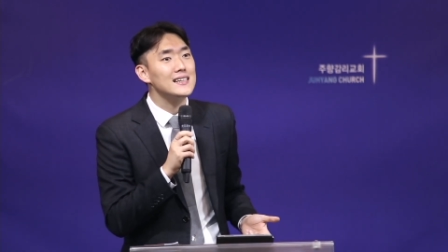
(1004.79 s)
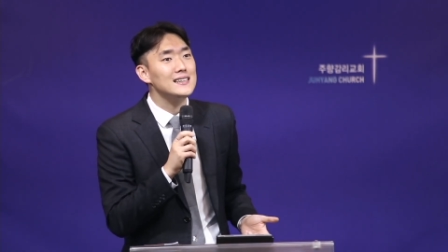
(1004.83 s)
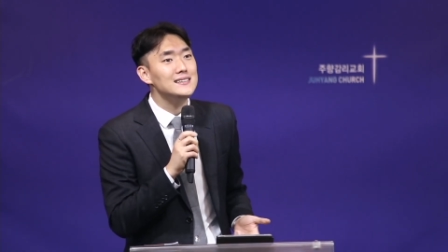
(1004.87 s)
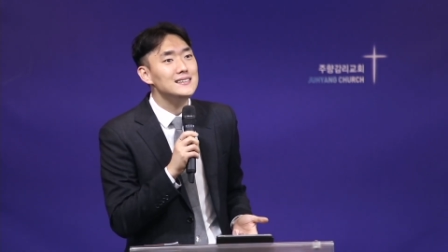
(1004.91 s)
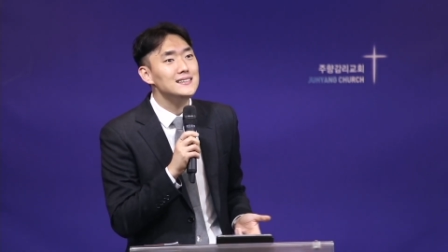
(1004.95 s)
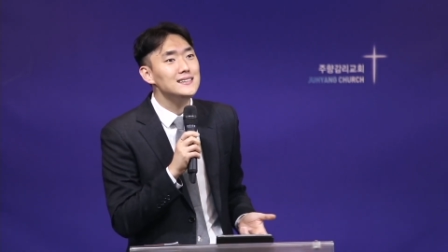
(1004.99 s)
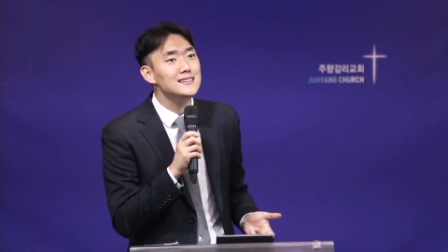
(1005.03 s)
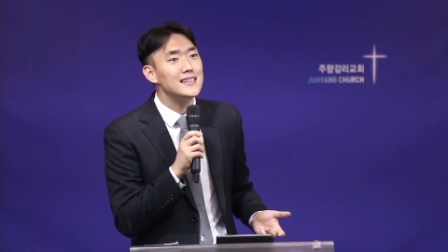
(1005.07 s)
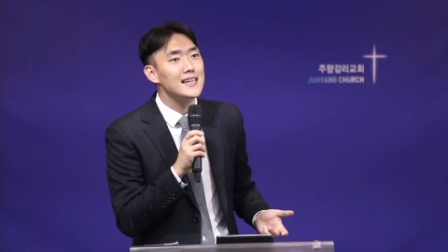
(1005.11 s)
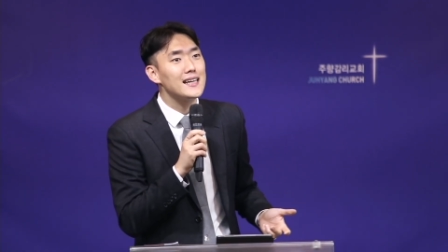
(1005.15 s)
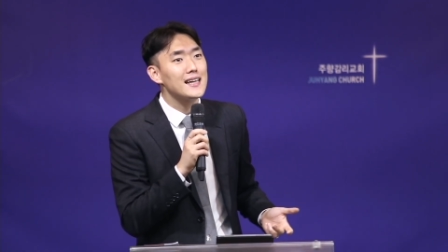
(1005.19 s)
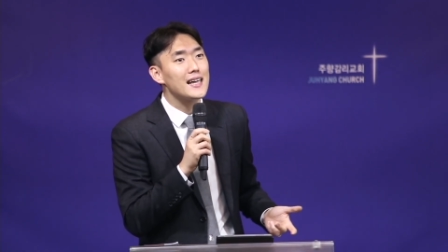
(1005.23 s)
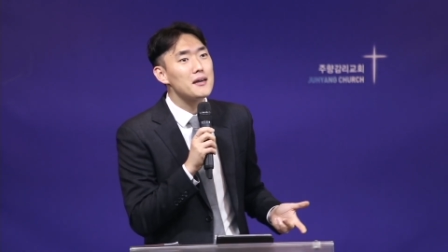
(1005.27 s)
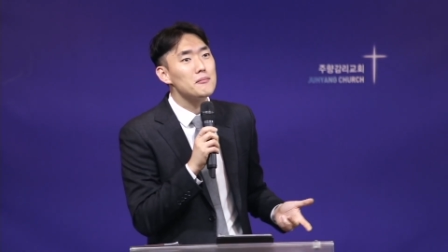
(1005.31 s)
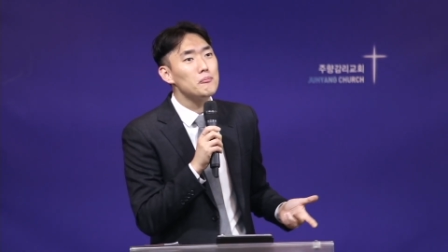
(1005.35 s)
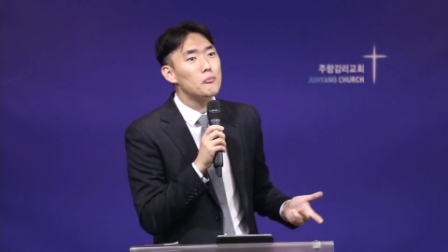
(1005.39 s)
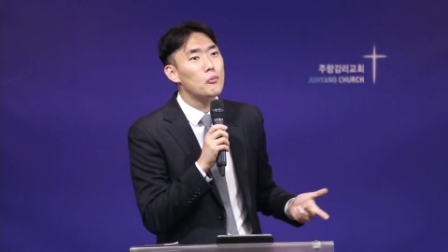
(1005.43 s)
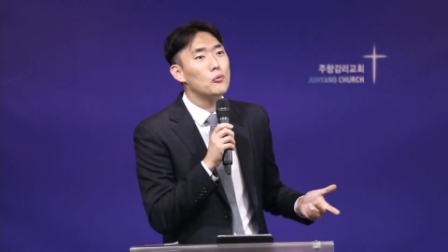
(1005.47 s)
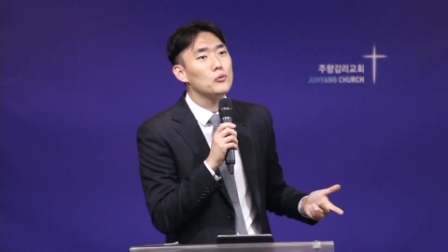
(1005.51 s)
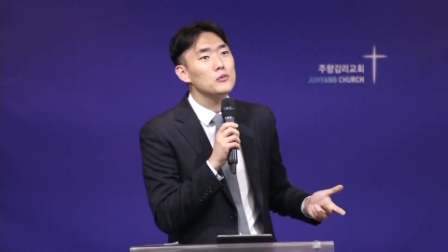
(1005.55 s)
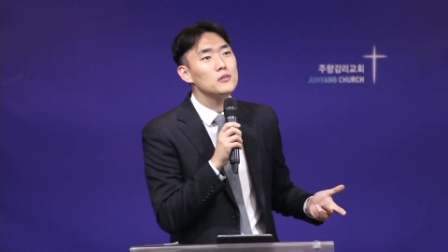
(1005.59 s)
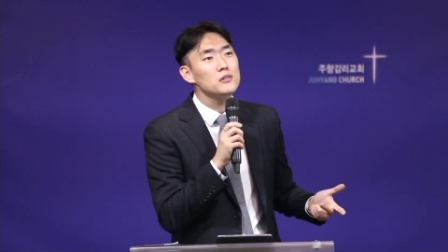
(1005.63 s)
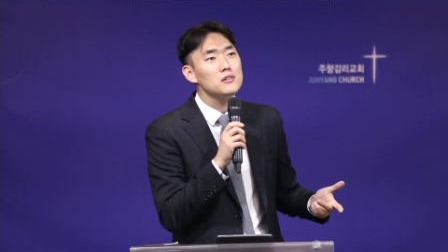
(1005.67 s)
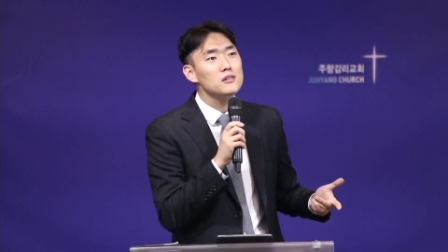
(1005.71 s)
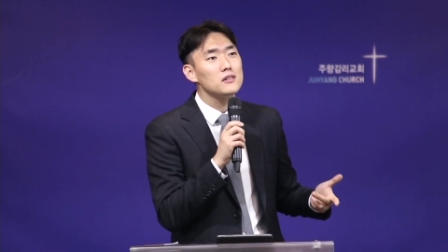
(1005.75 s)
인생의
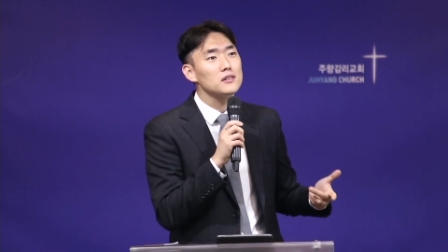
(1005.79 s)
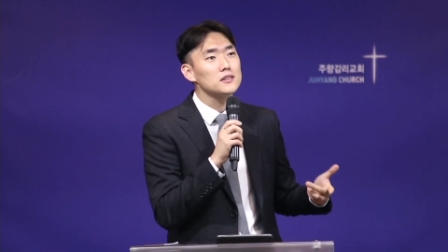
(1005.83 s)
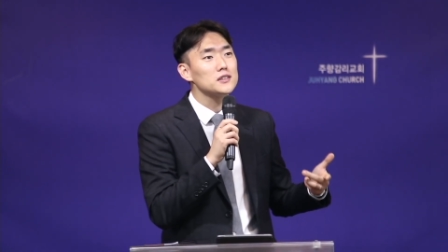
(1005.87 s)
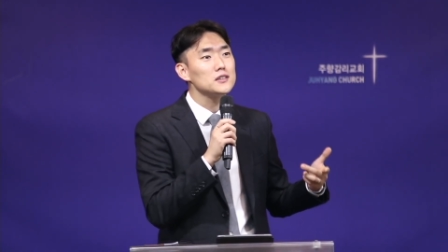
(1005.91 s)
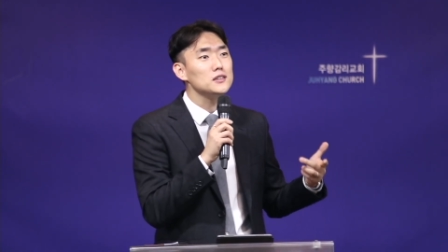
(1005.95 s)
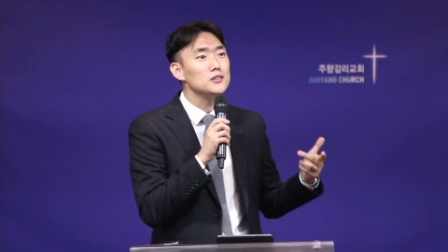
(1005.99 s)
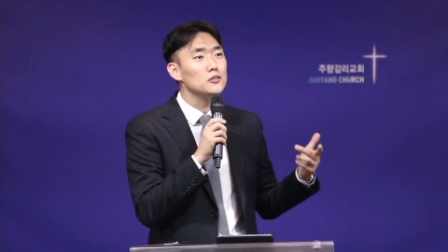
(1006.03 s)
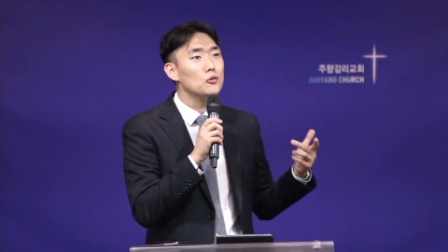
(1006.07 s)
모든 것을